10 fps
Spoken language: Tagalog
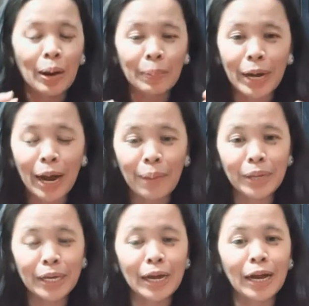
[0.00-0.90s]

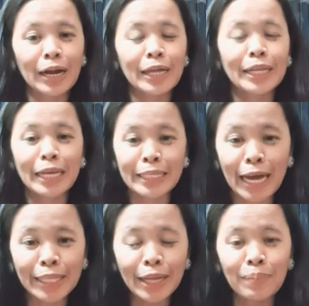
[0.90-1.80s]
Maraming uh,
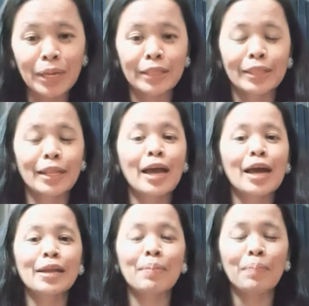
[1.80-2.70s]
nagdadamit
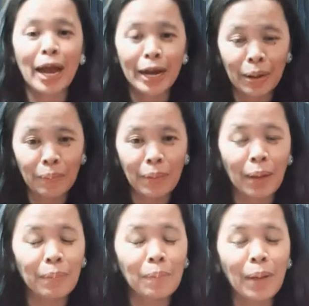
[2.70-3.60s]
na parang
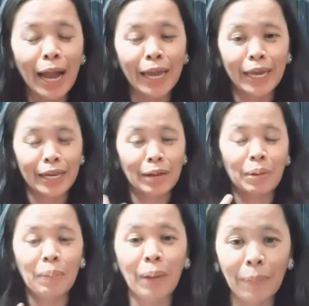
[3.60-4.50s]
mga babae na
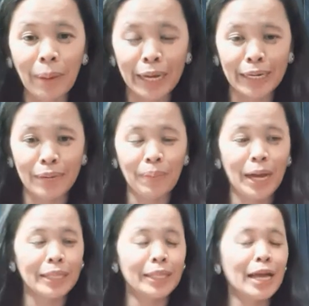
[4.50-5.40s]
mababa ang
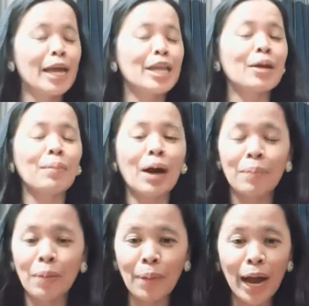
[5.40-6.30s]
lipad, na mga
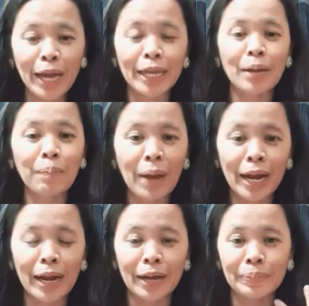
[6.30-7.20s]
babae na
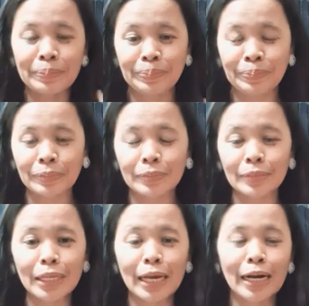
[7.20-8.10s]
parang
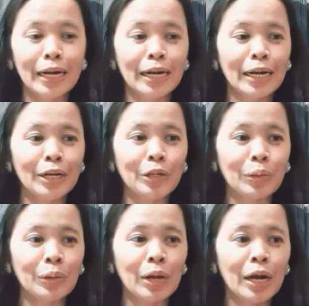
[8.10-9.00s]
uh,
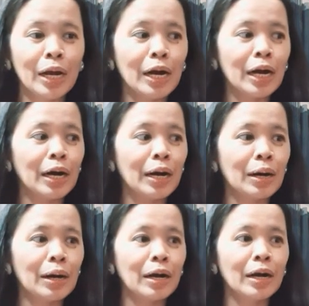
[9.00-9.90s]
yung uh,